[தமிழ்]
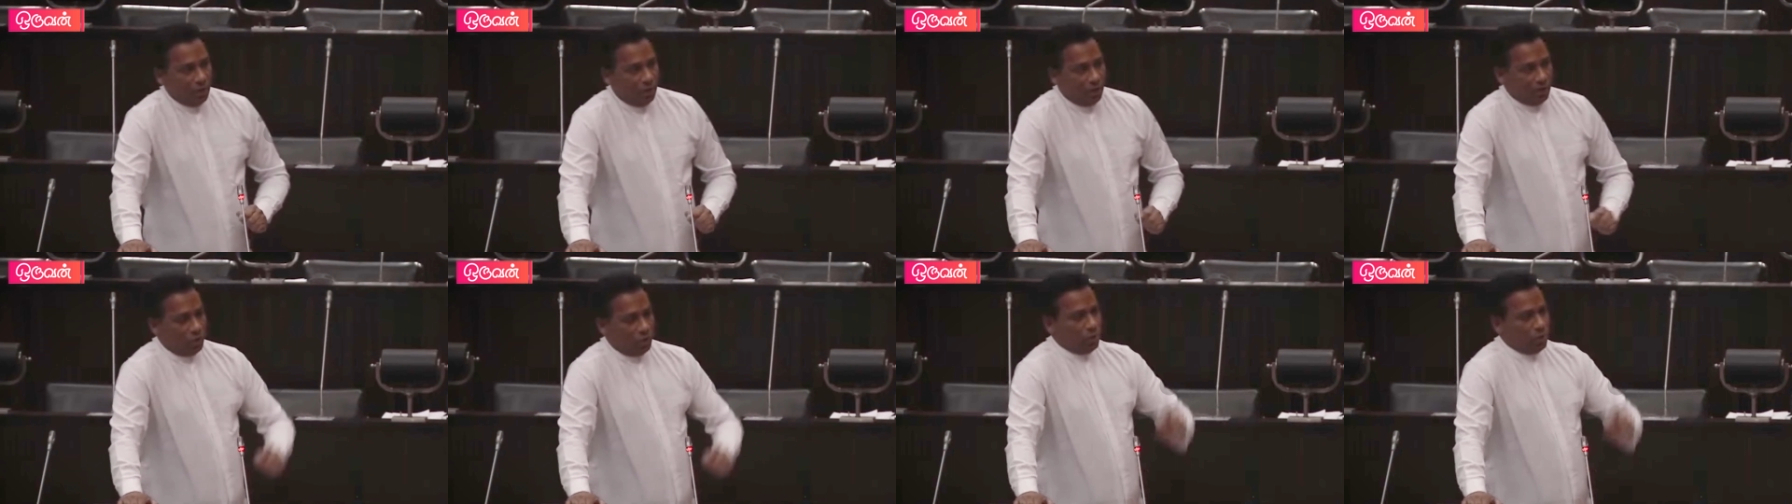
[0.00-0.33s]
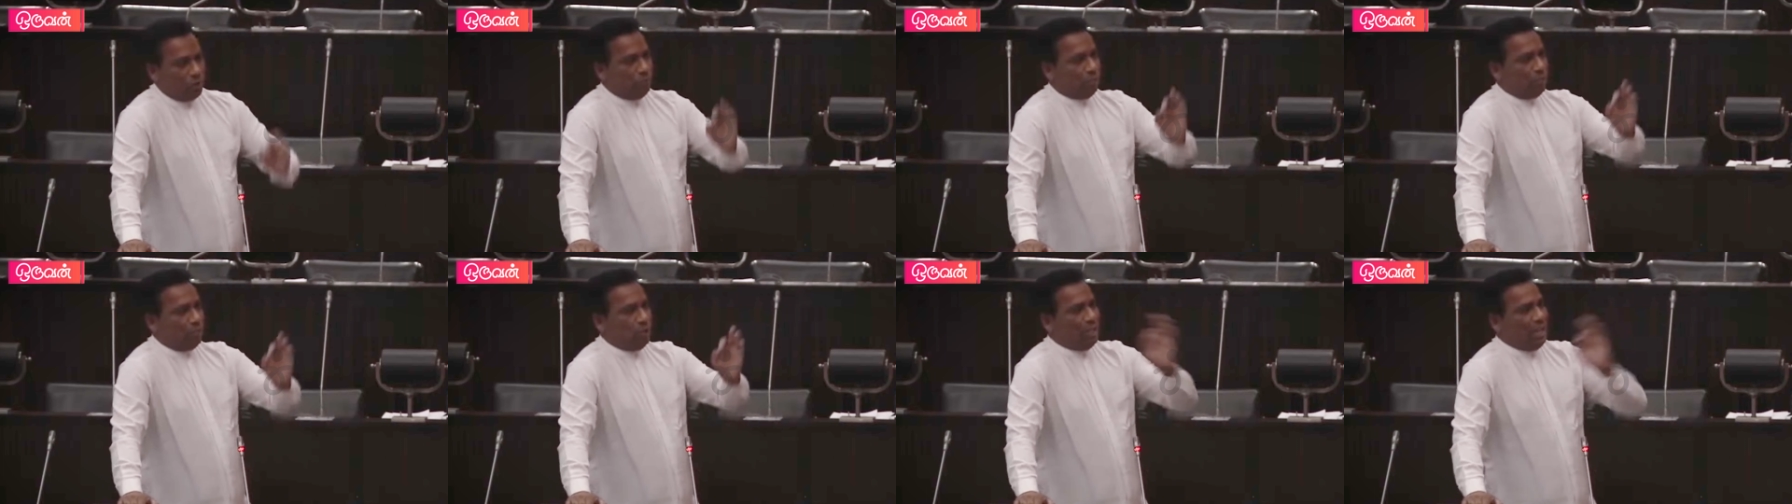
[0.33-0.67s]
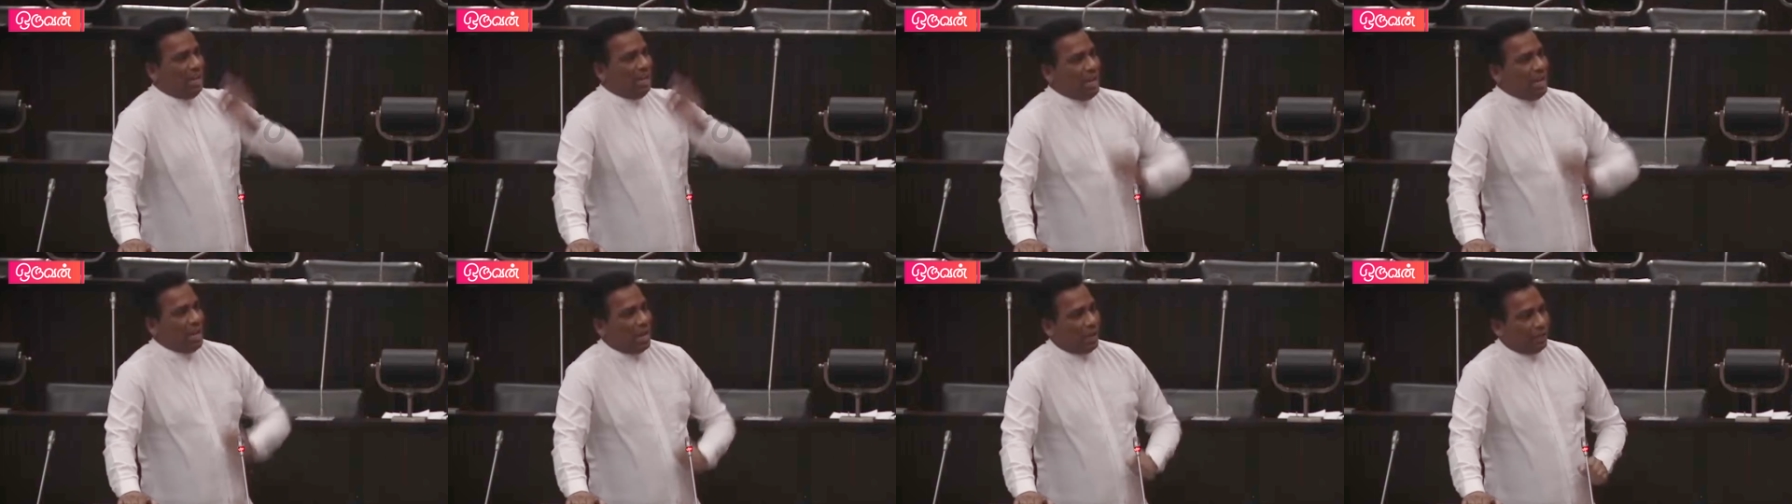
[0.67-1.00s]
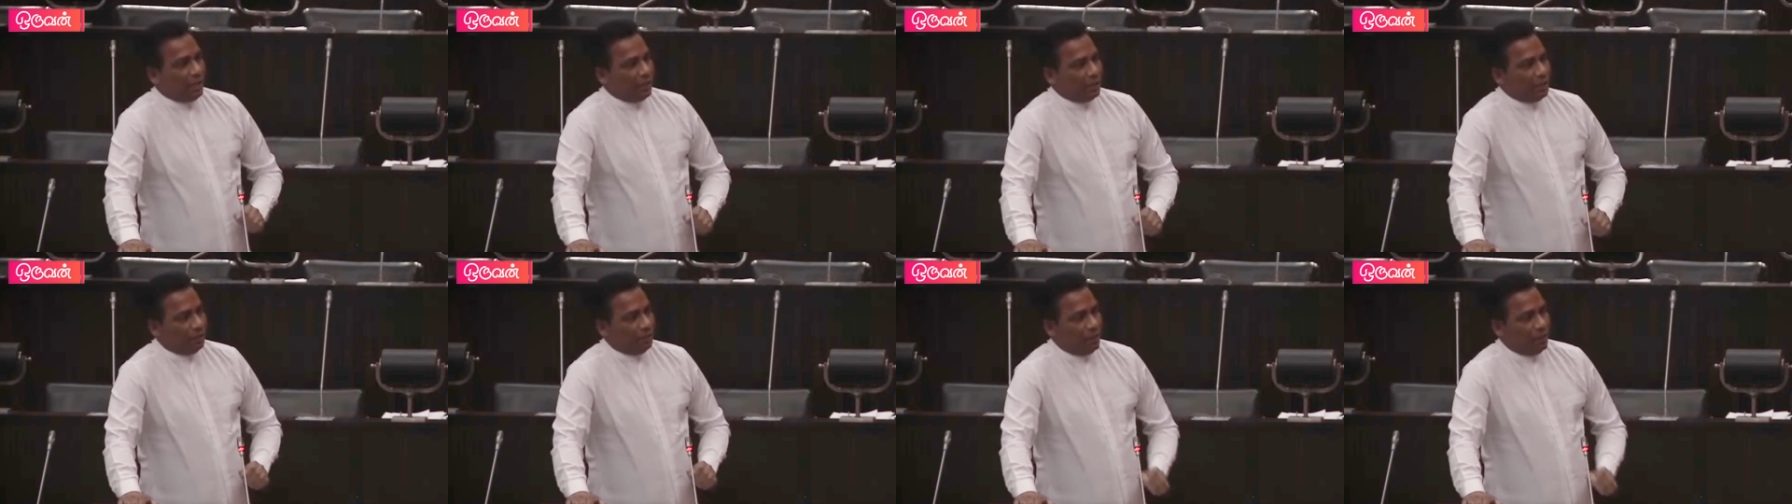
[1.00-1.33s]
அவர் ஒன்றும் புனிதல் அல்ல
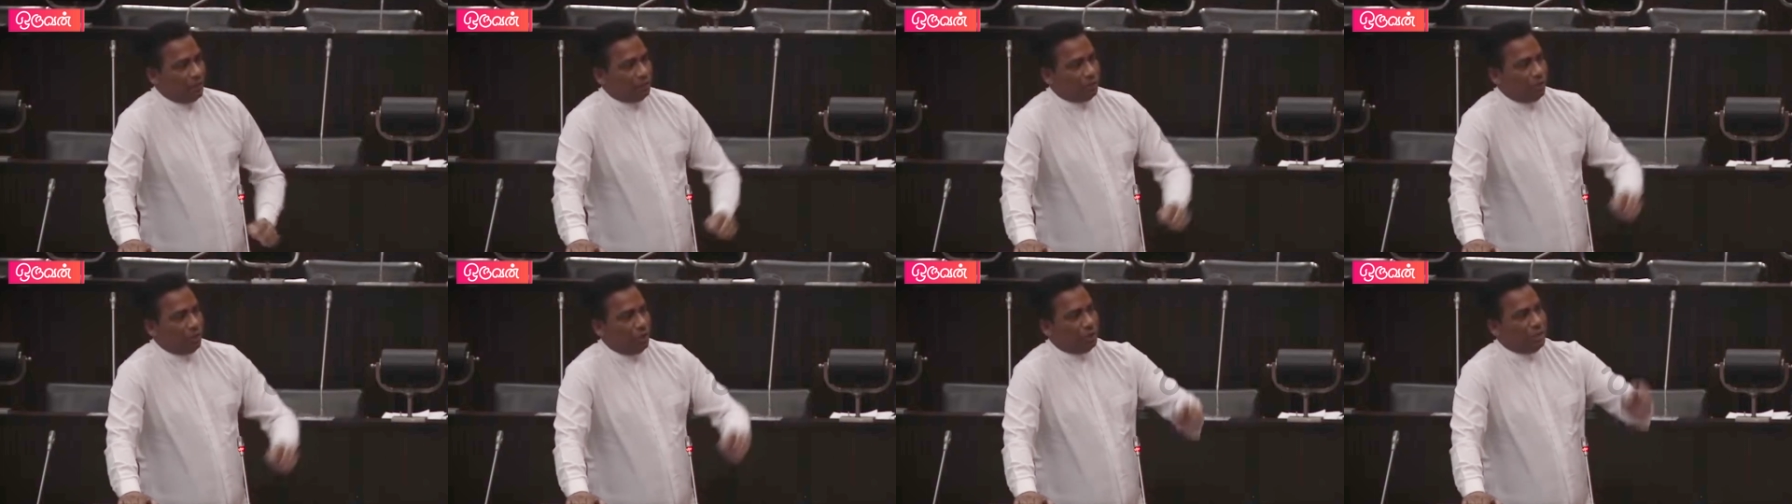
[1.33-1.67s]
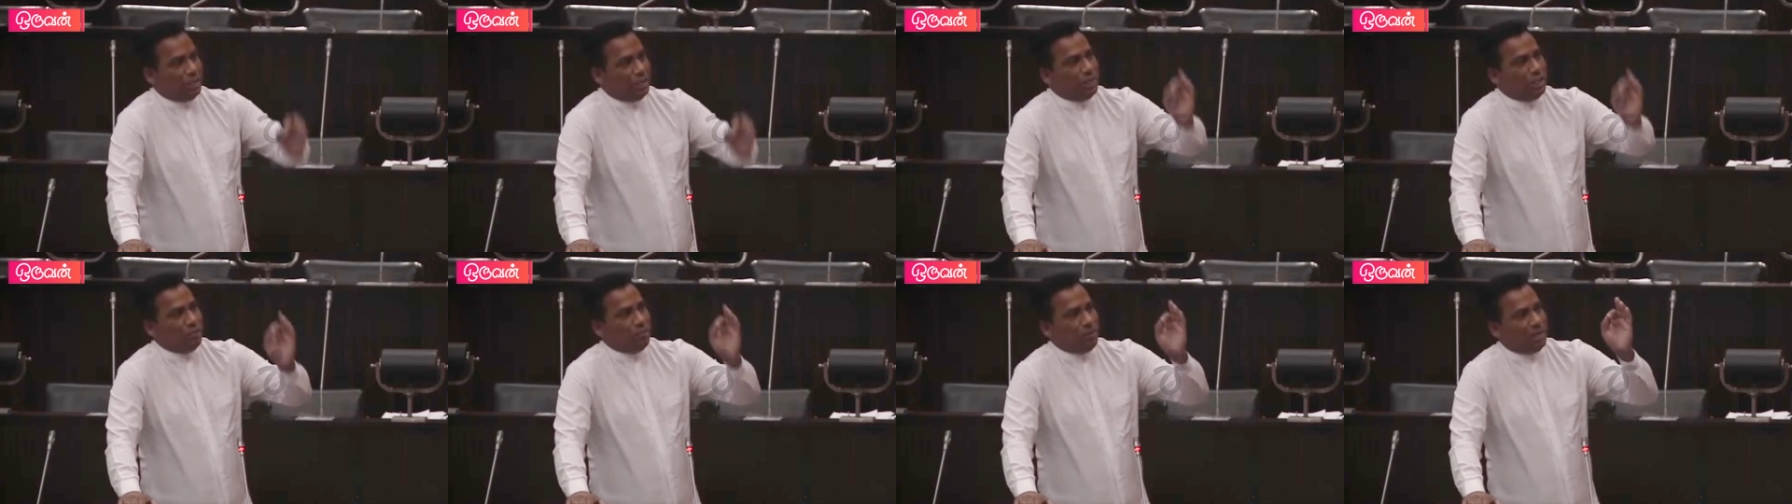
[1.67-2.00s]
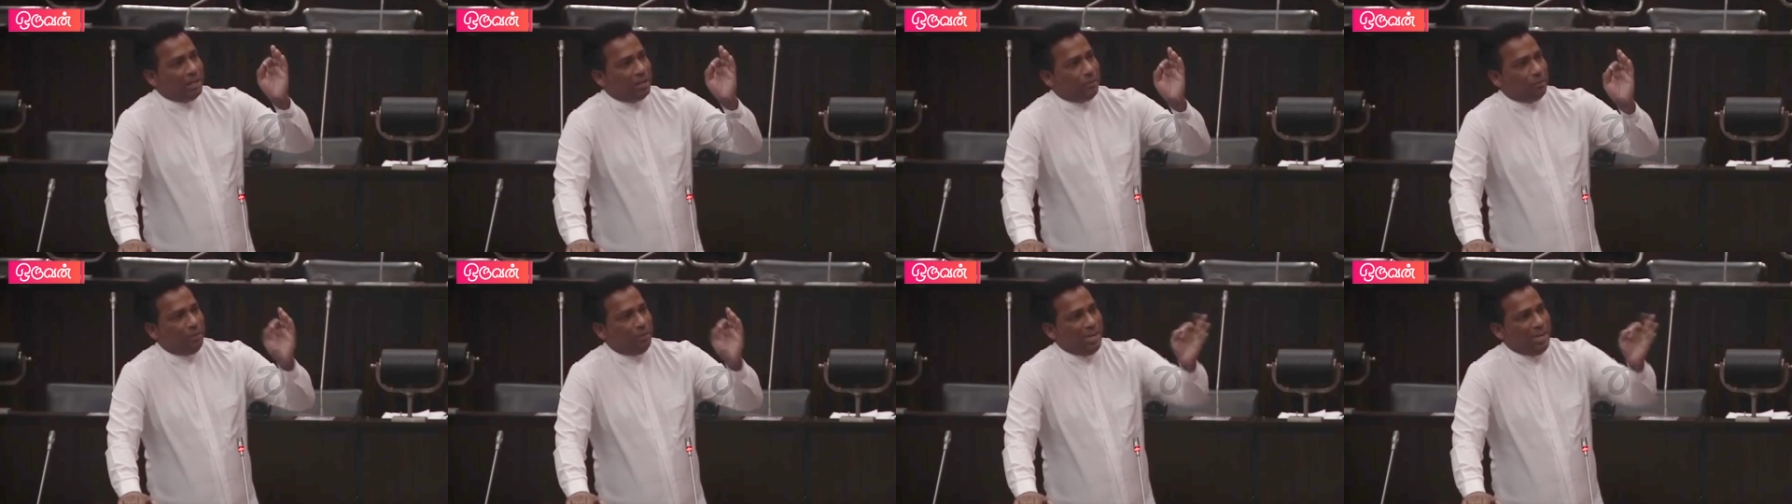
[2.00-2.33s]
இவருக்கு ஒரு நீதிமன்ற